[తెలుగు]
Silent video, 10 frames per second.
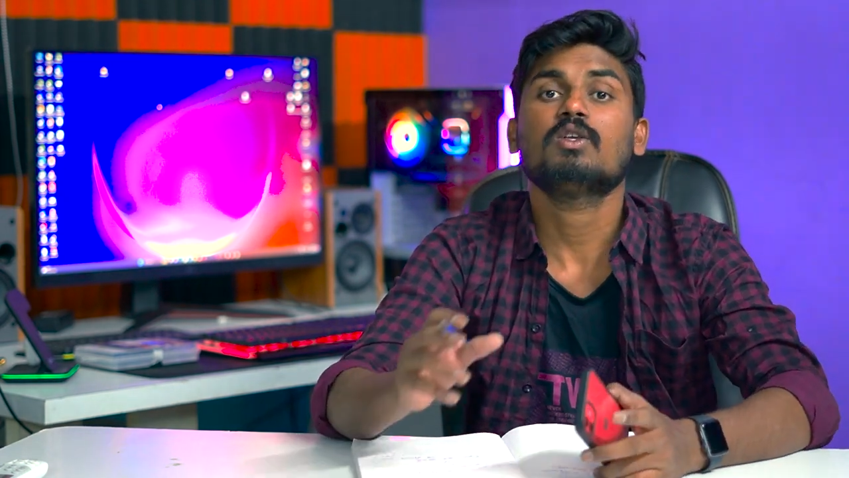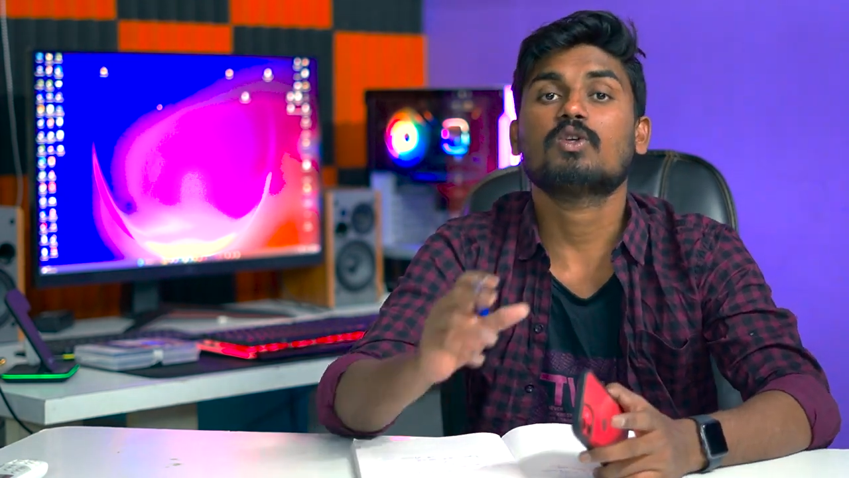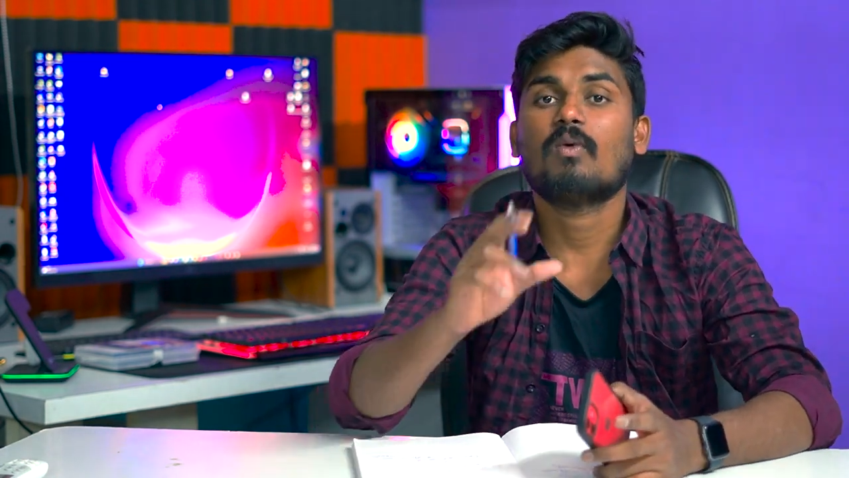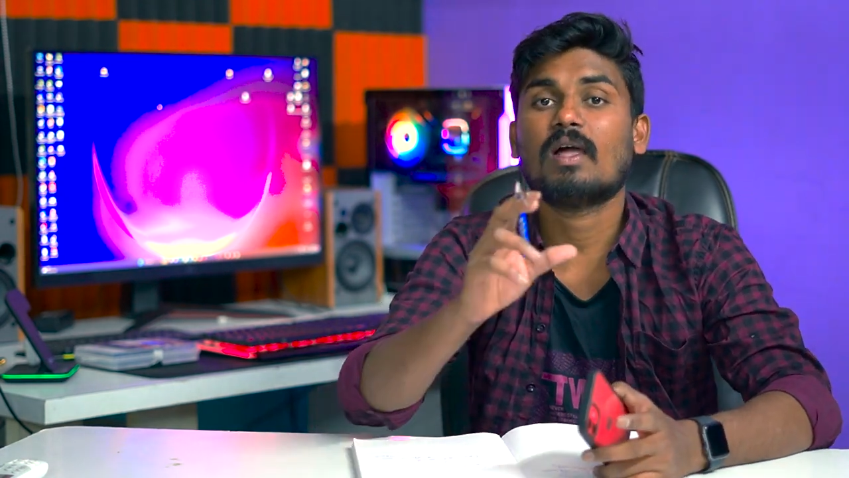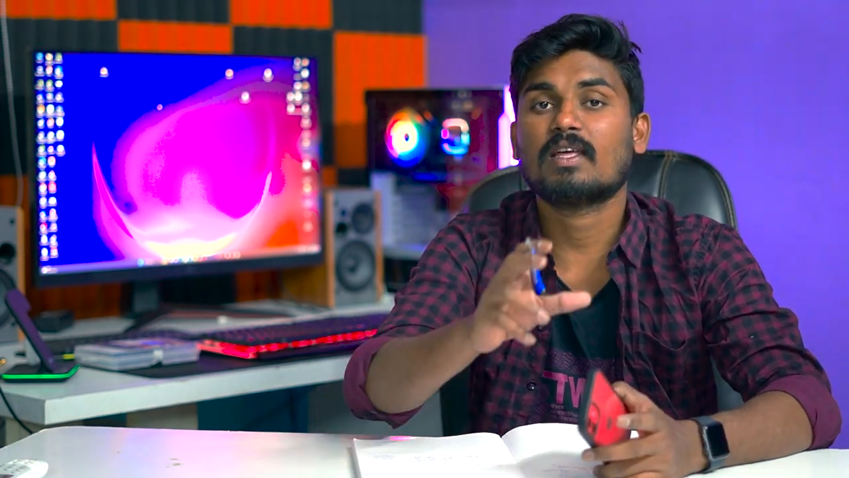
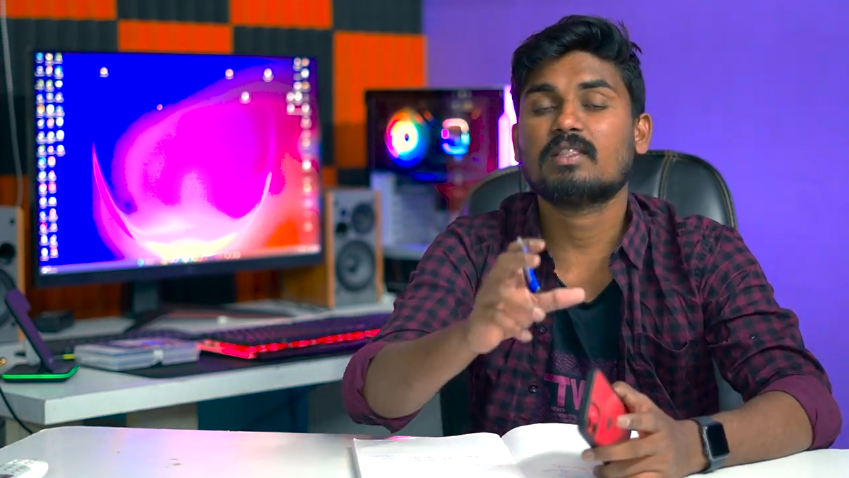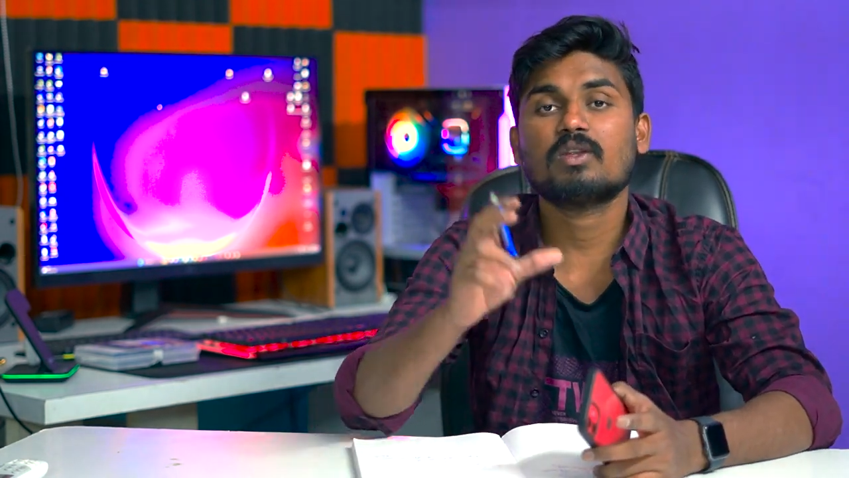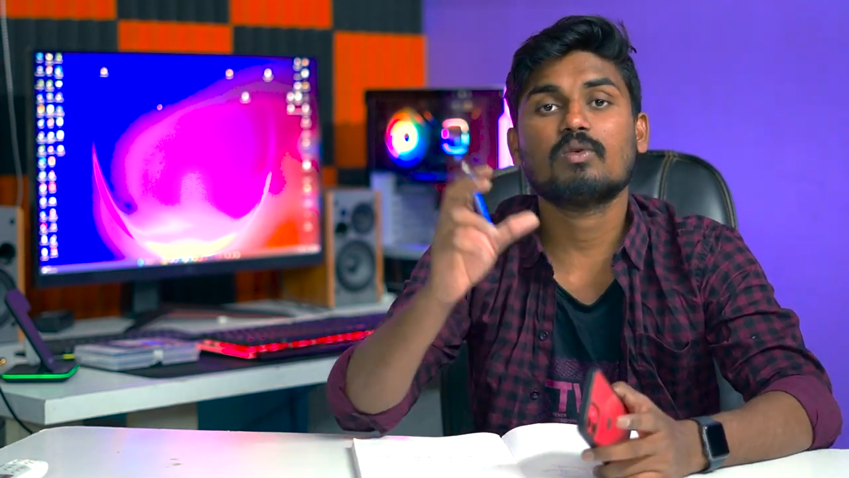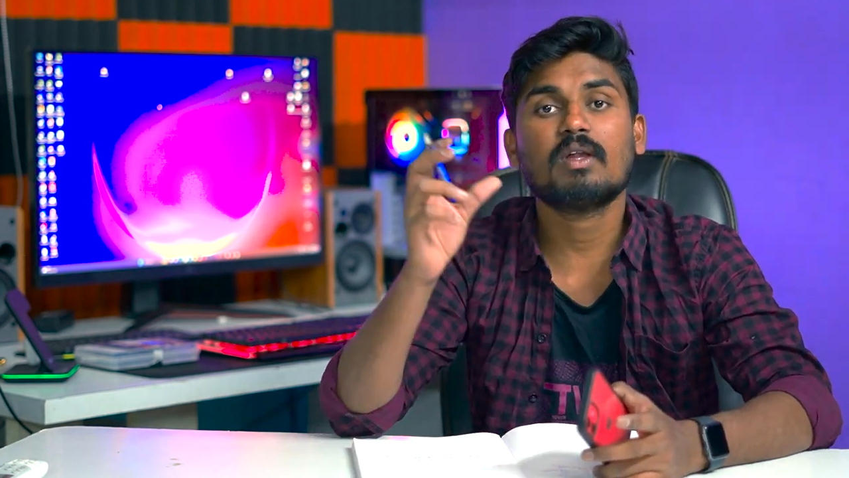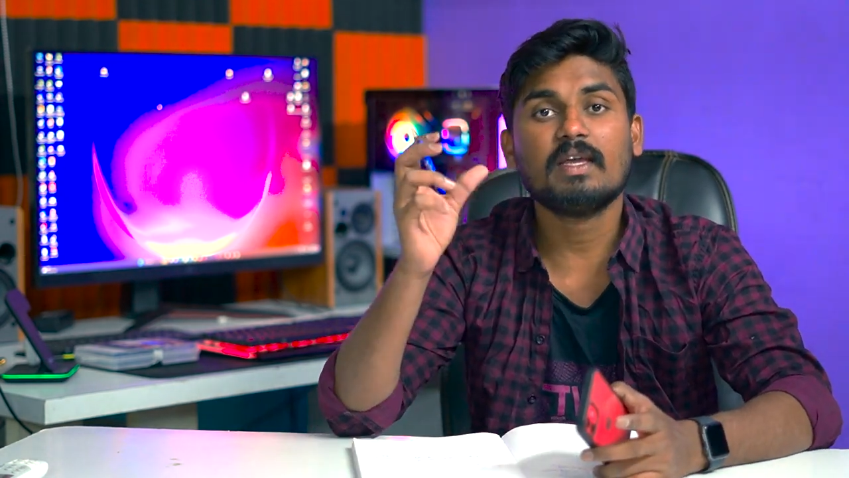సో
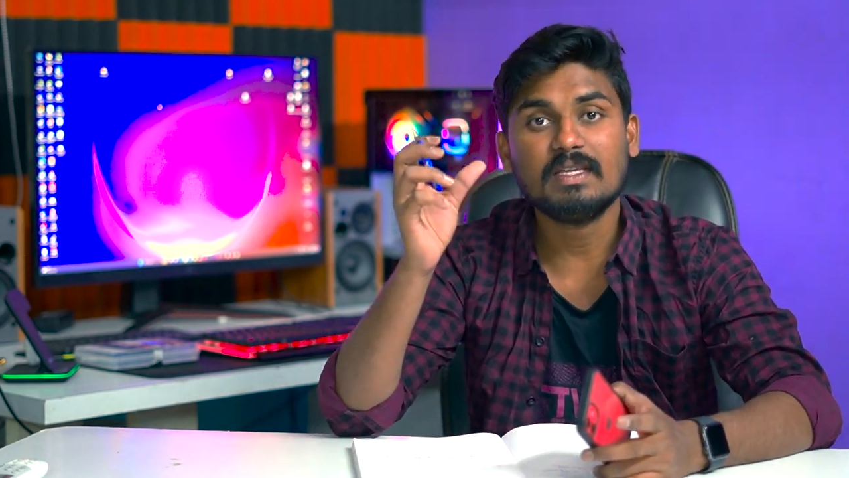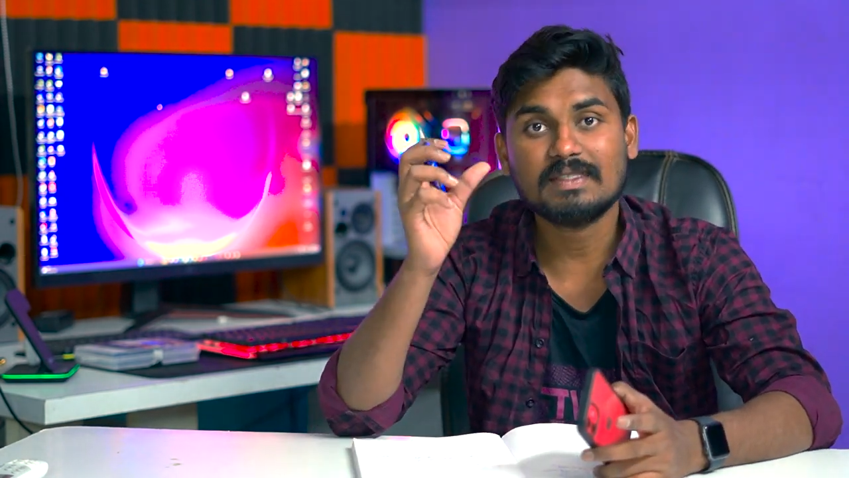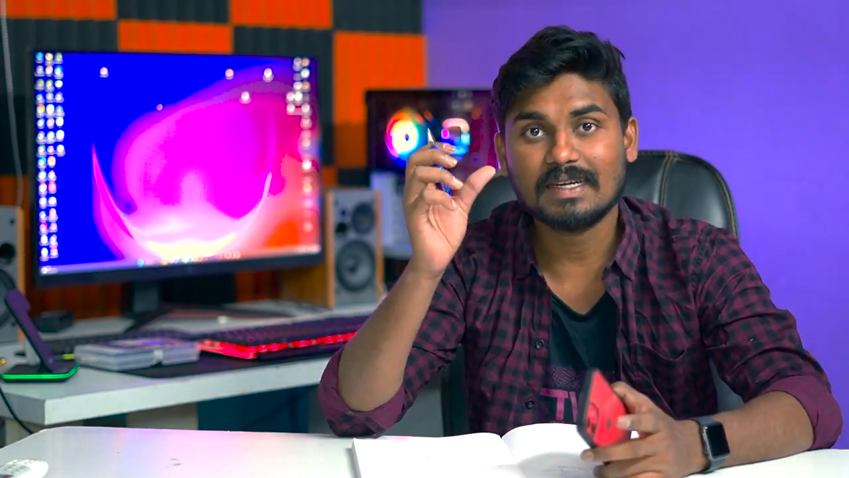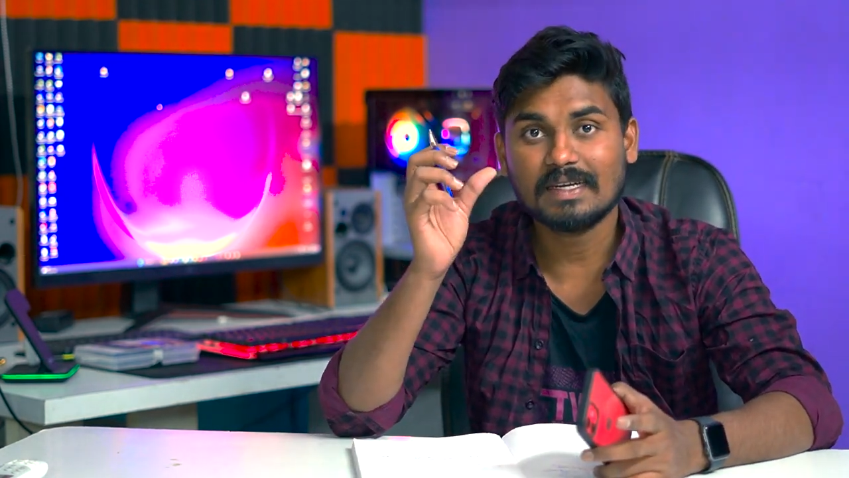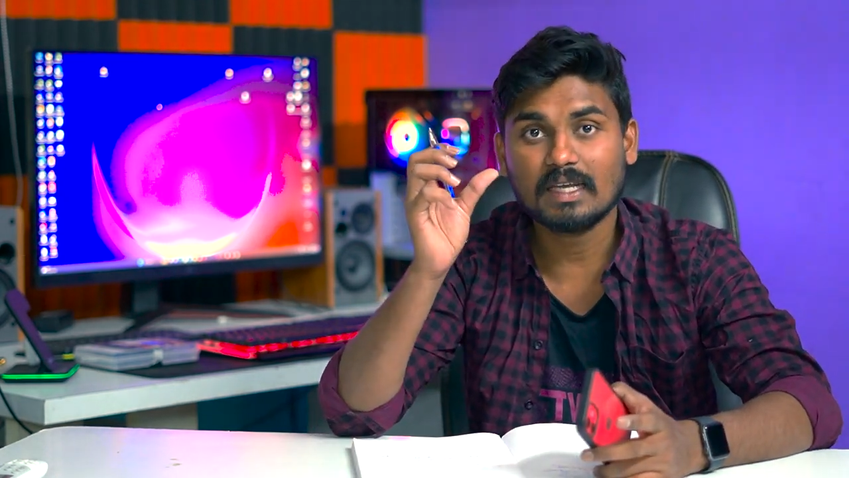వాళ్ళందరూ కూడా ఈ
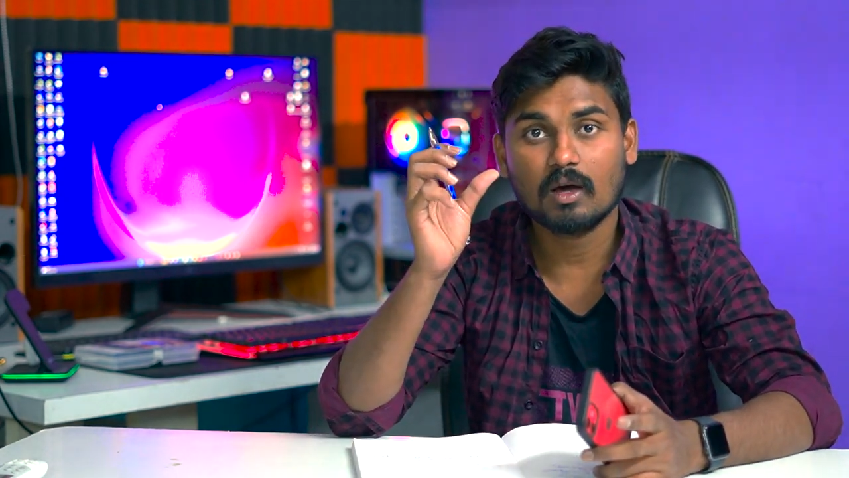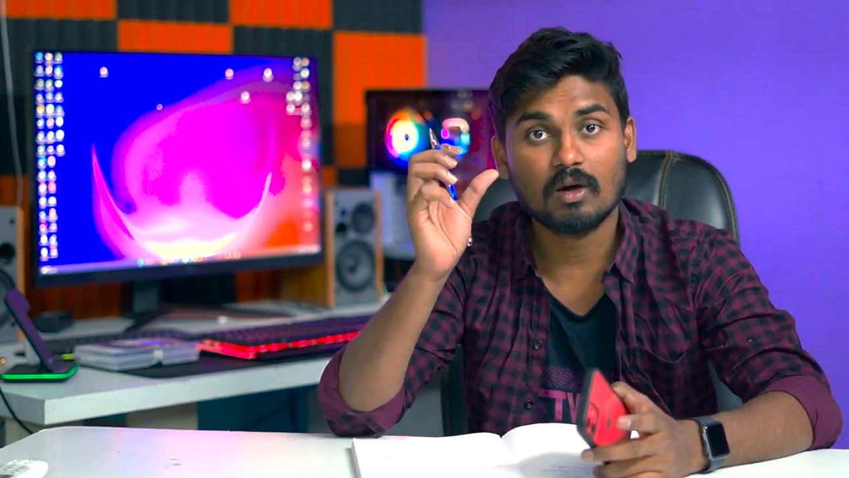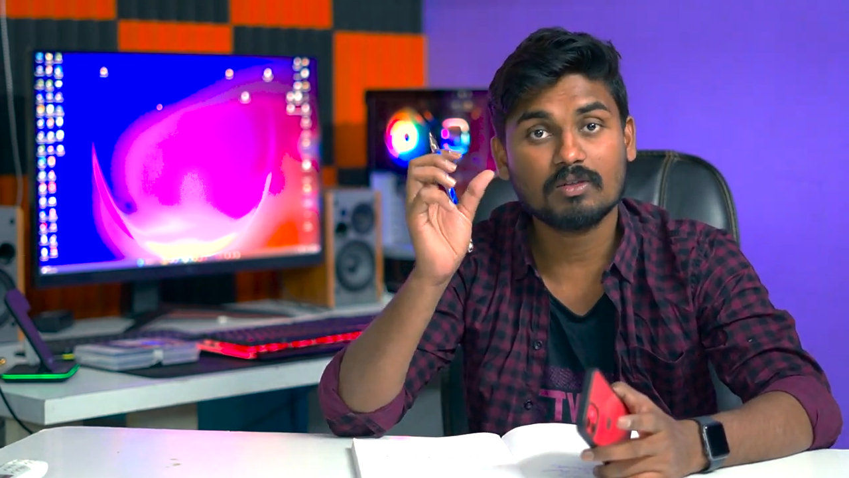సెట్టింగ్